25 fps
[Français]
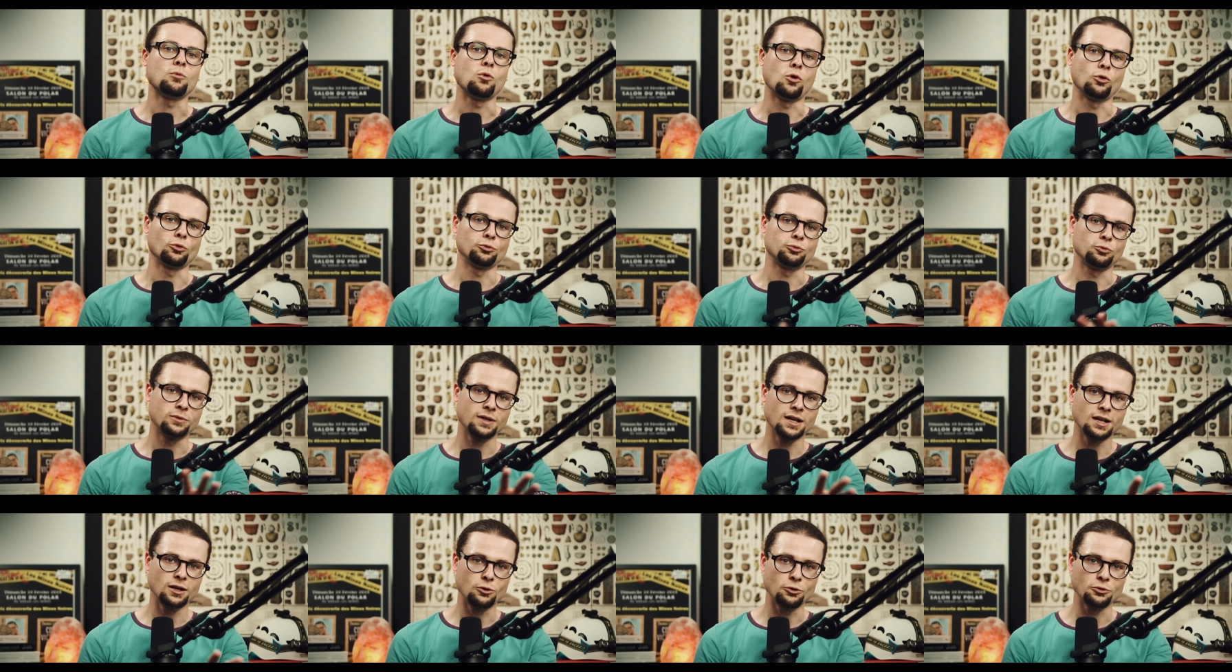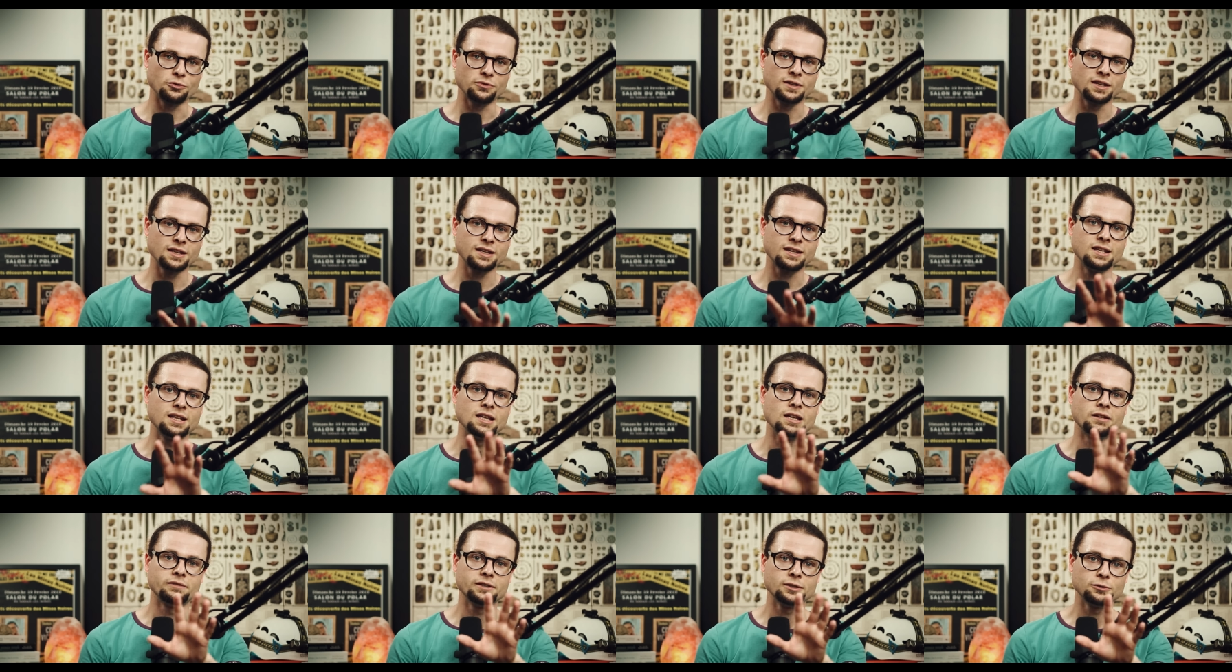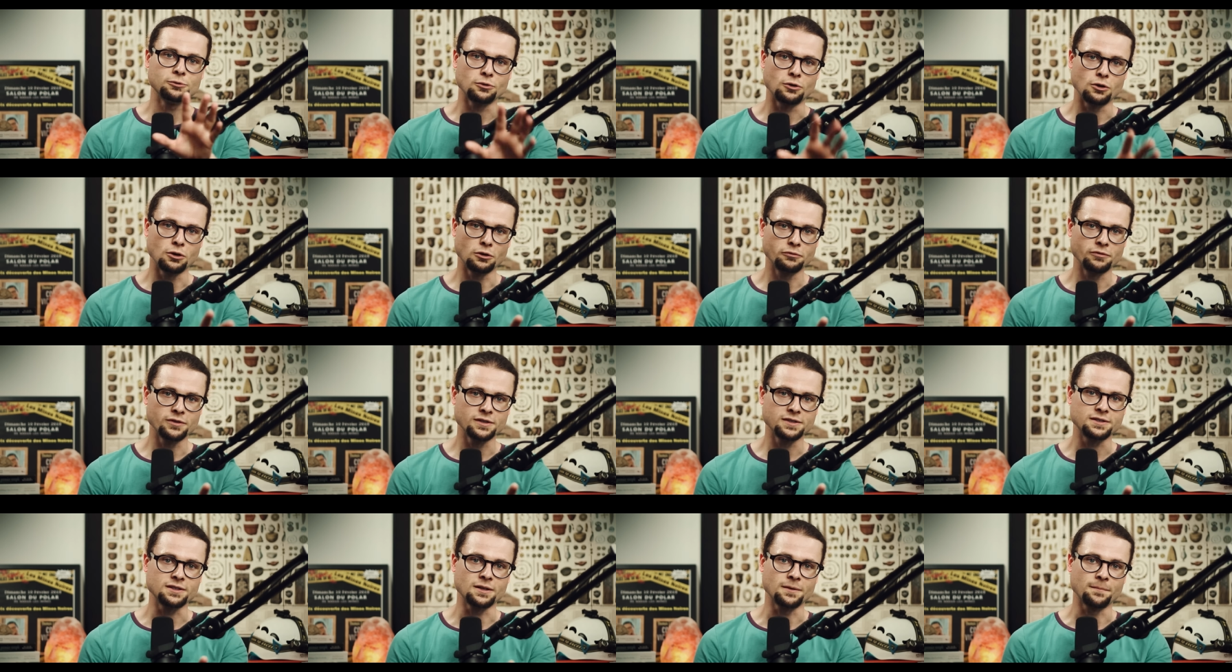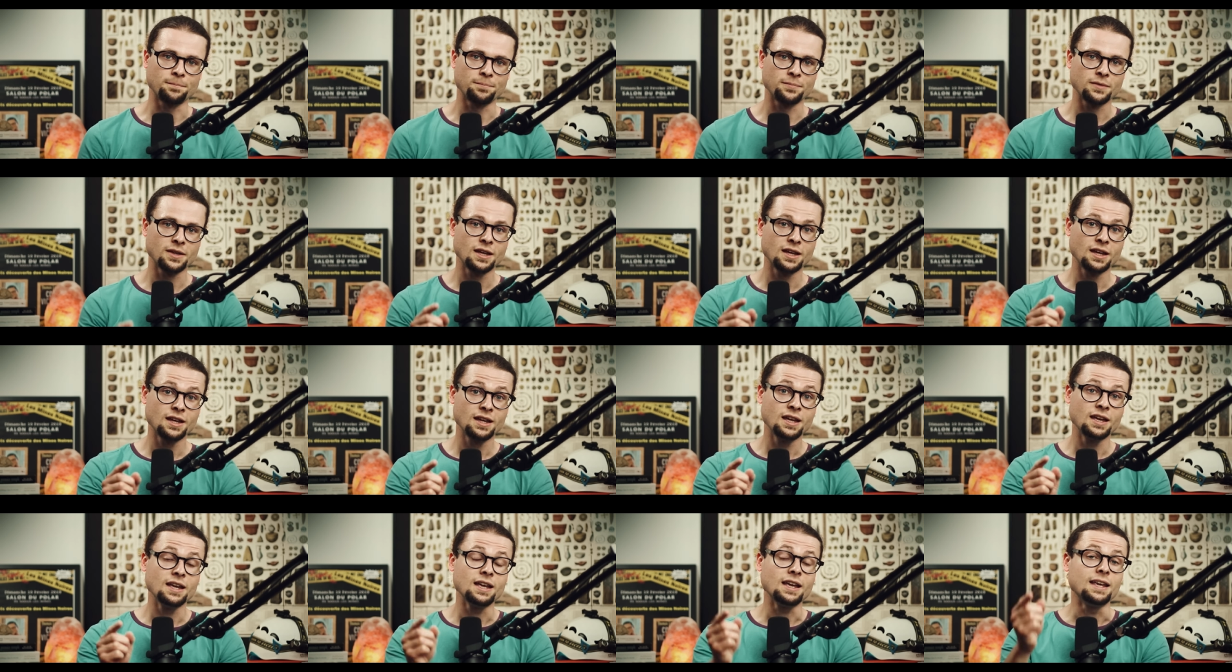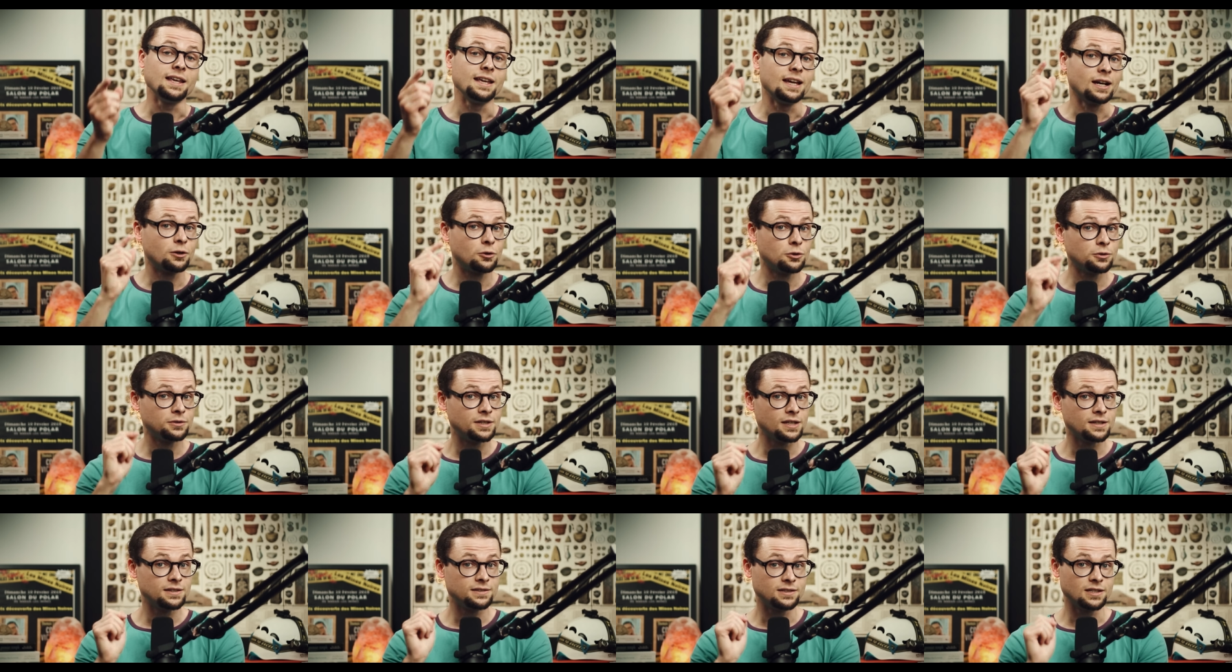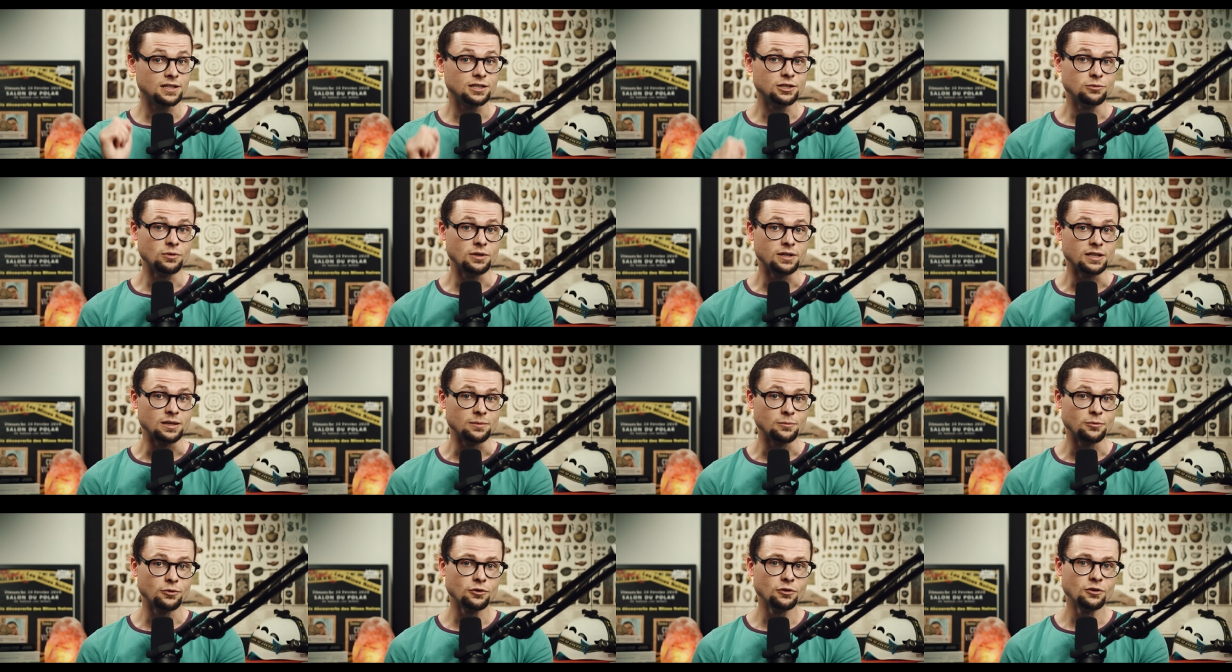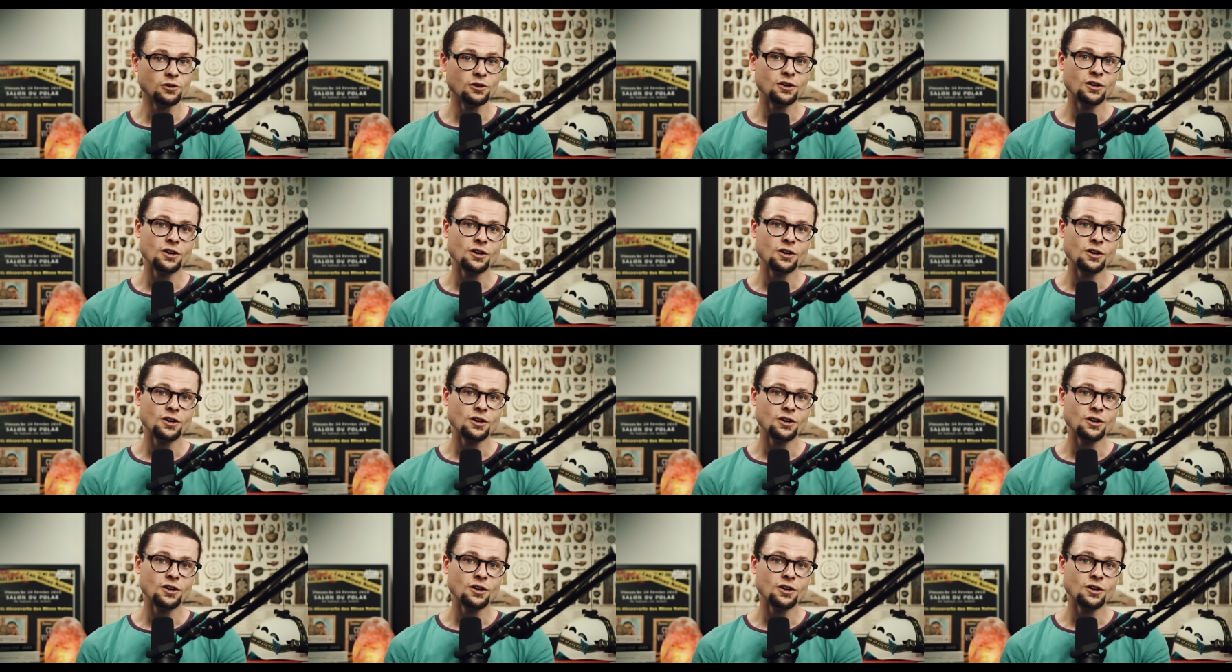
Bon, en tout cas, retenez qu'il y avait de grands festins. Et à côté de ces os animaux,